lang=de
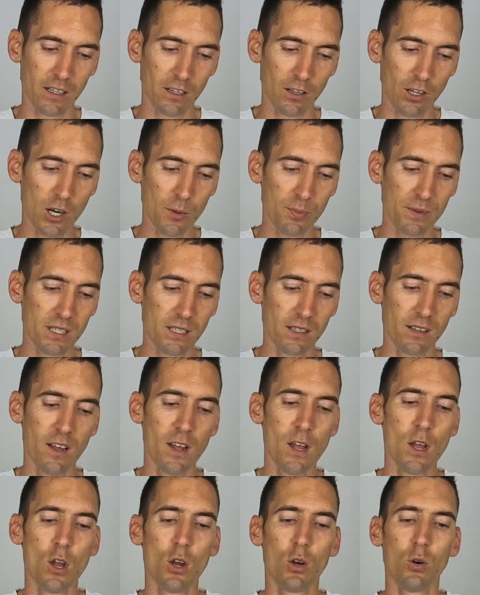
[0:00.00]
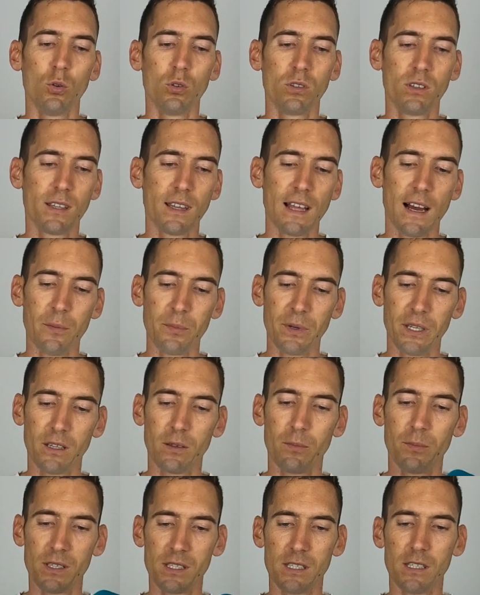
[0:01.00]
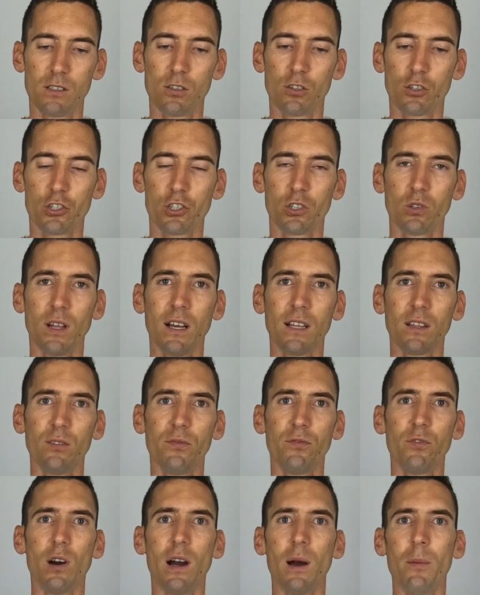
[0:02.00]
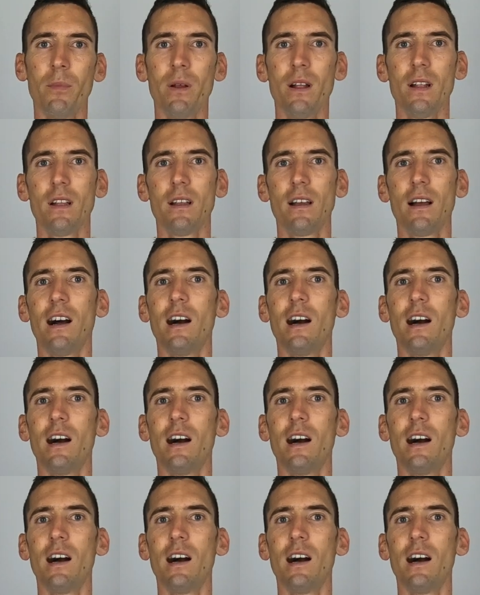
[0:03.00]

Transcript: die erlaubt sind und damit, man sieht es auch schon an der Form,